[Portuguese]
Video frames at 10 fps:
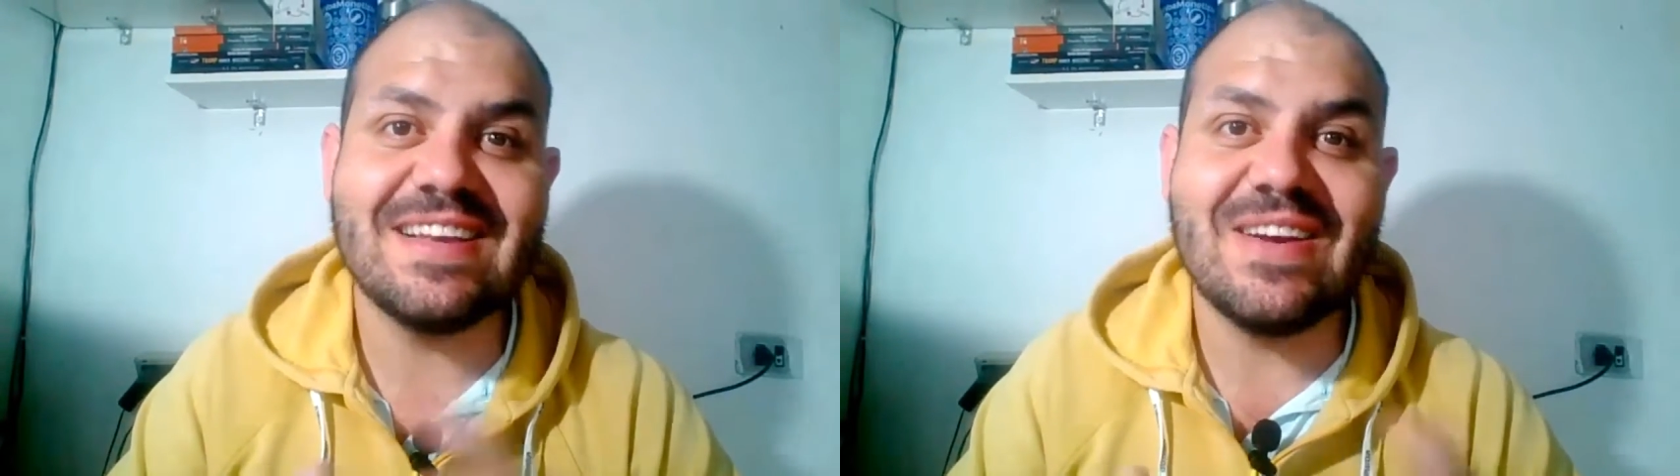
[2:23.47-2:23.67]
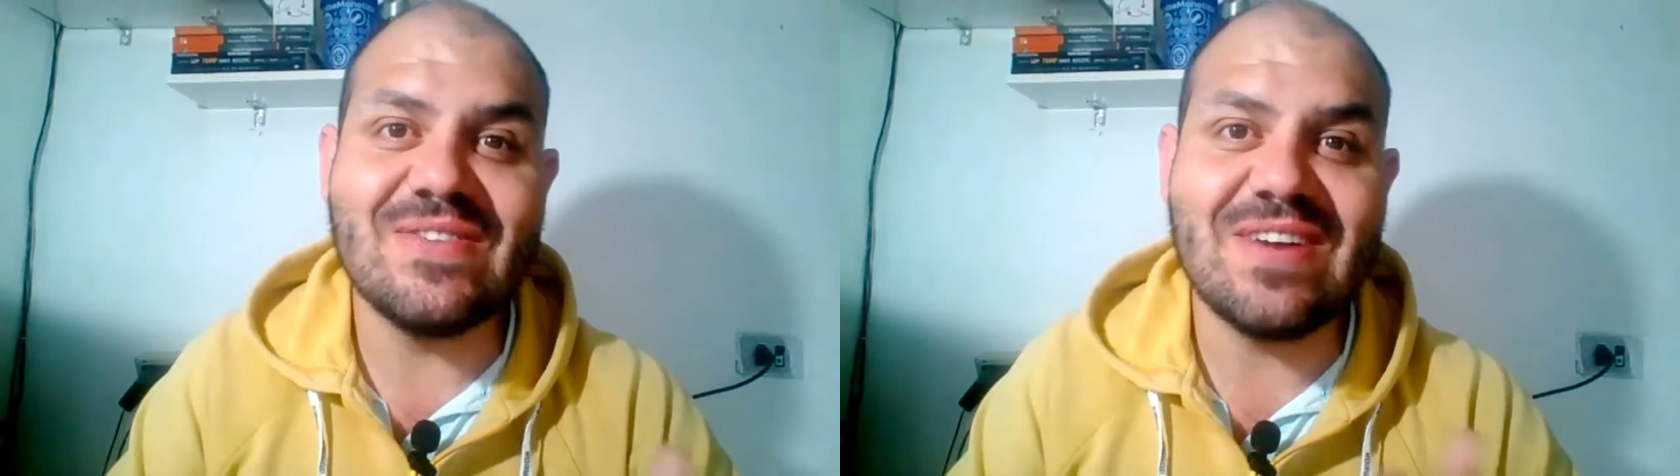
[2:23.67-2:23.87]

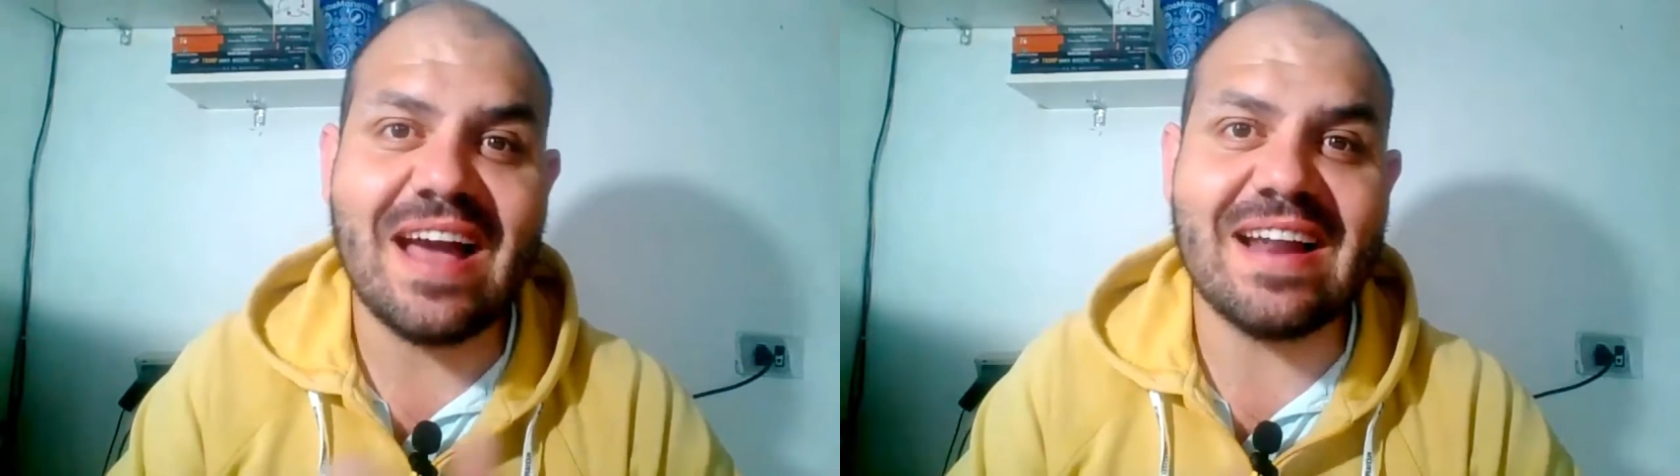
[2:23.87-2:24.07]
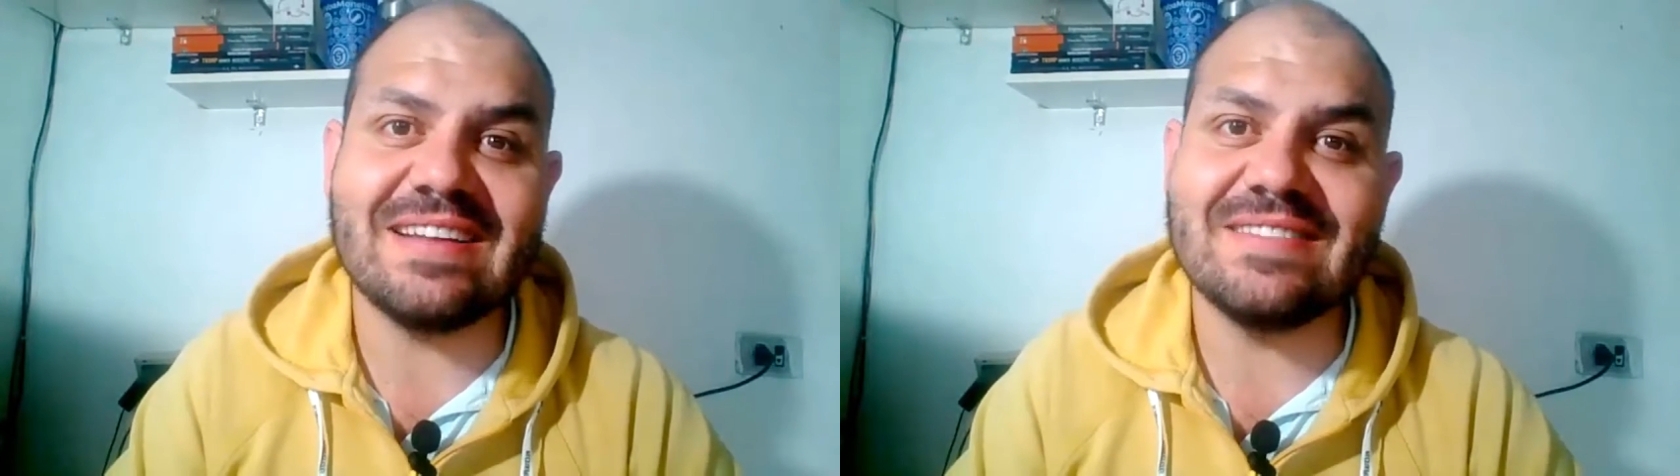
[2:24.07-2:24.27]
o
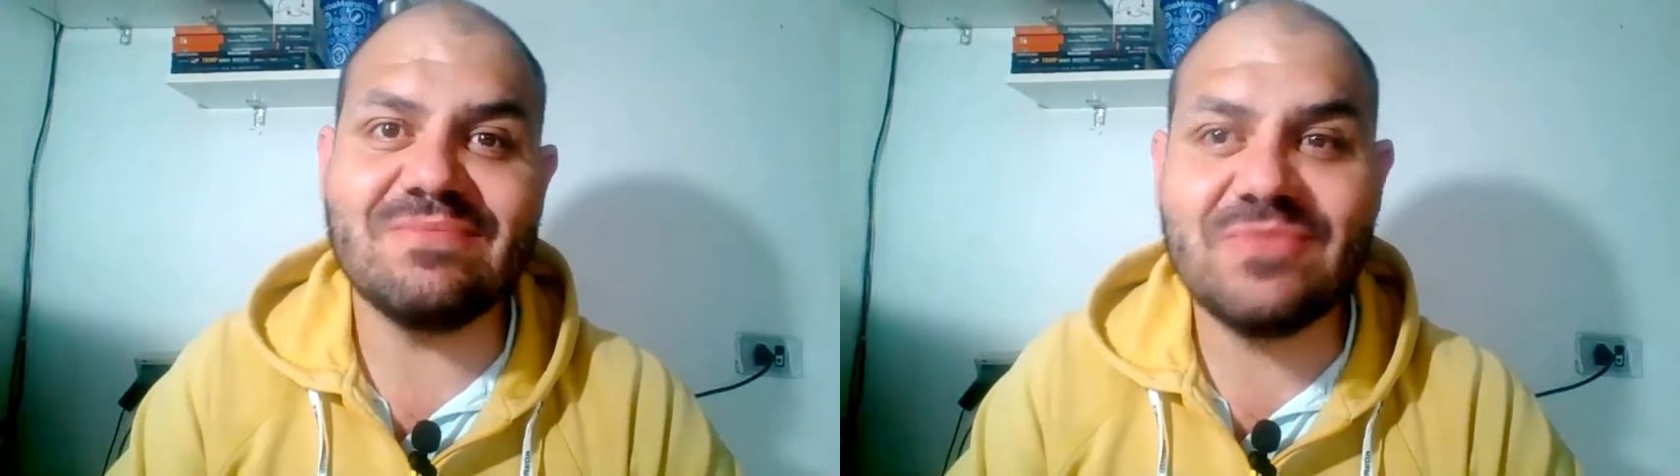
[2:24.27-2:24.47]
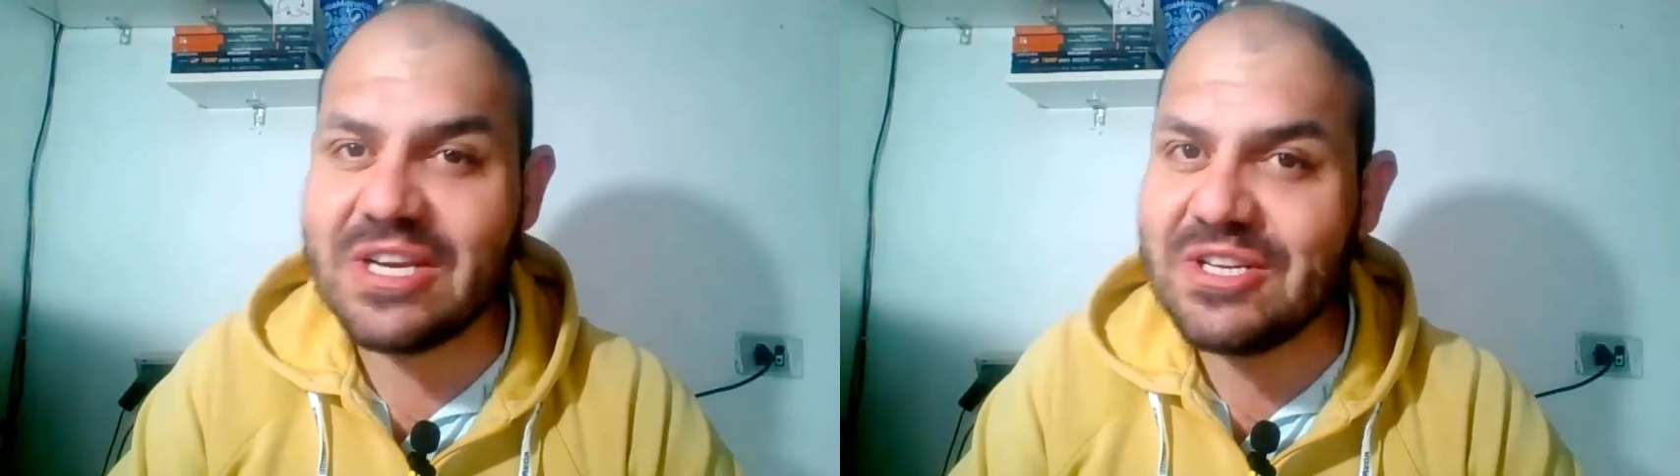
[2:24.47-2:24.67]
cara
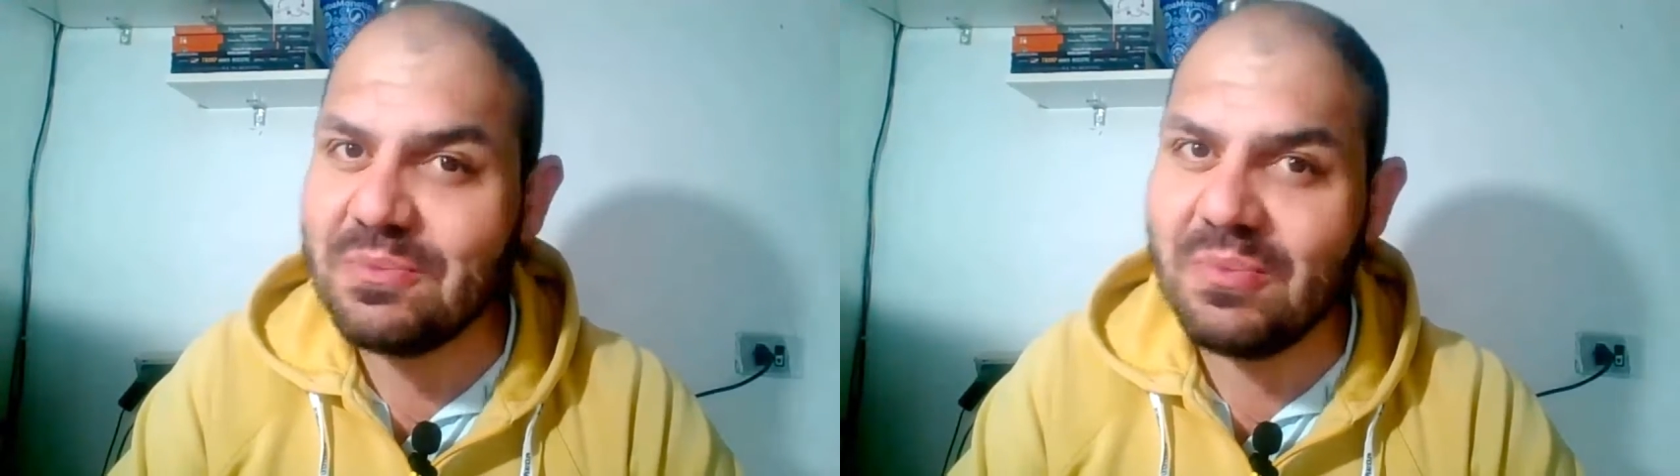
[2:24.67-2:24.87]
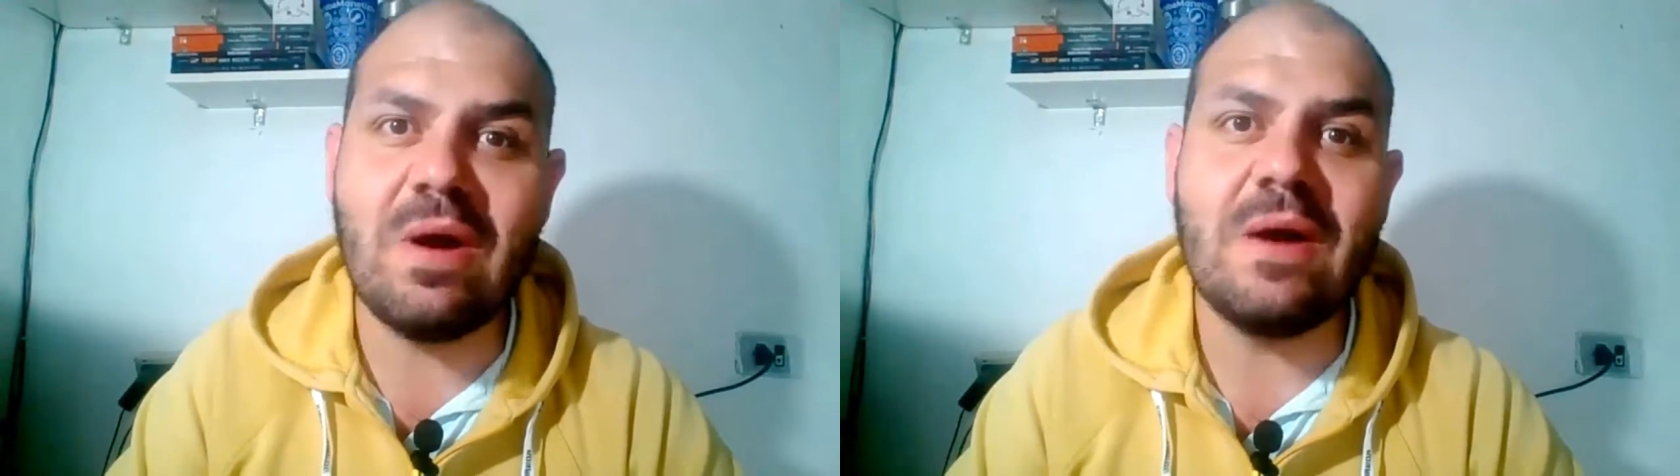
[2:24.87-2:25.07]
gente
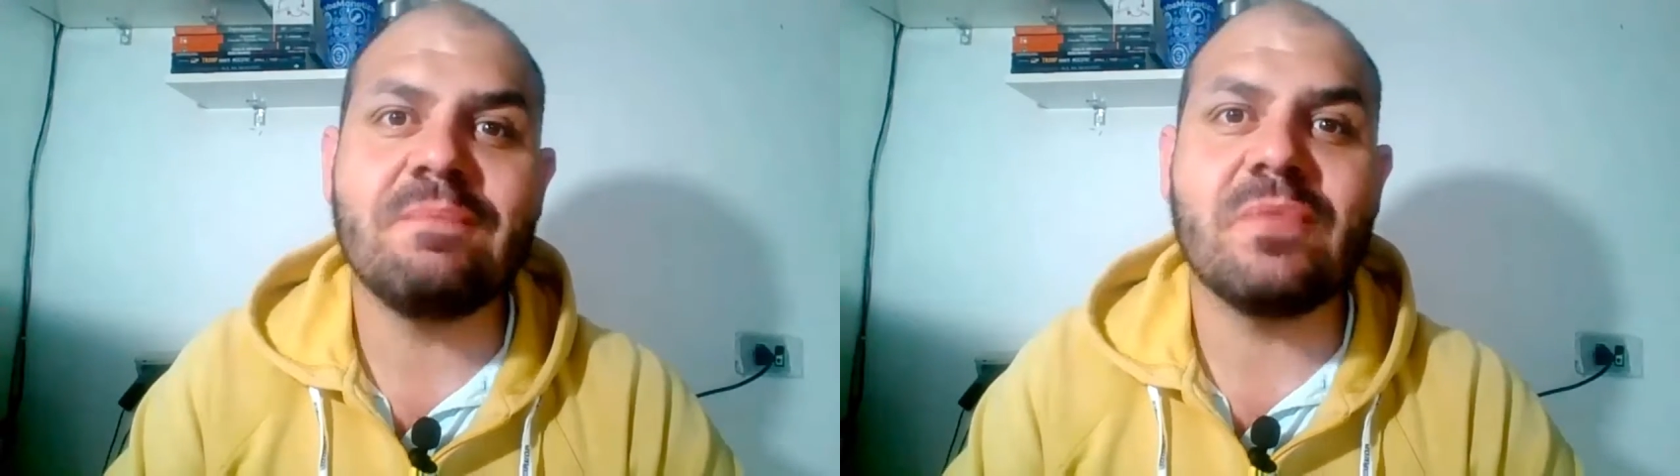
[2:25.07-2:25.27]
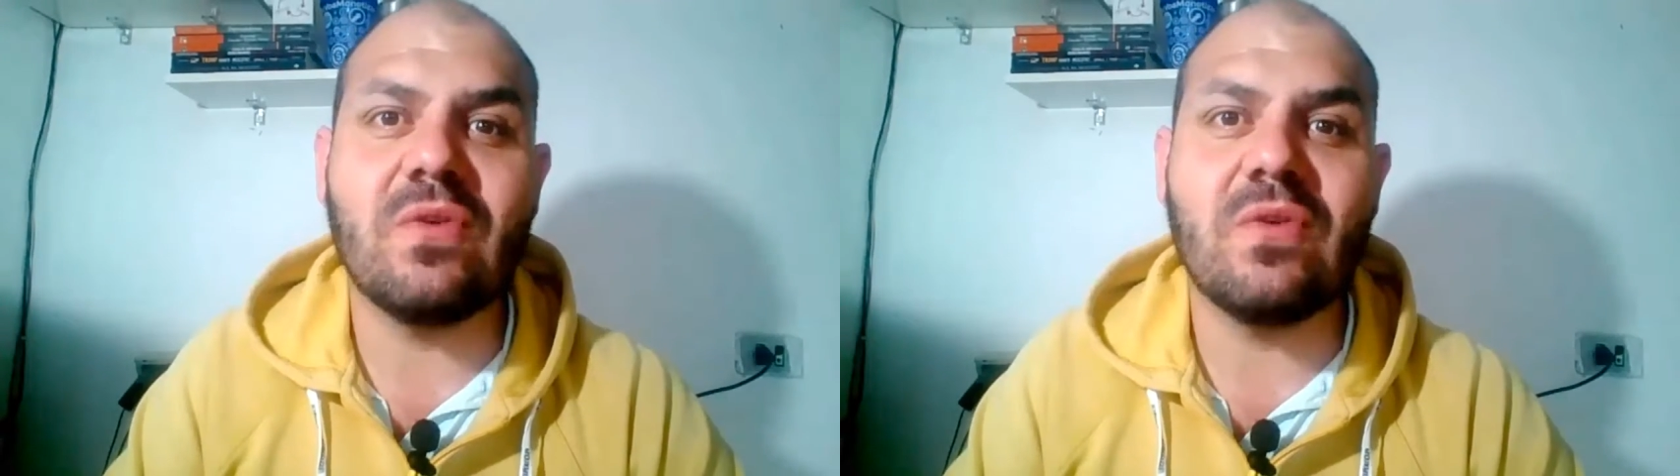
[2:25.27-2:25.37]
boa,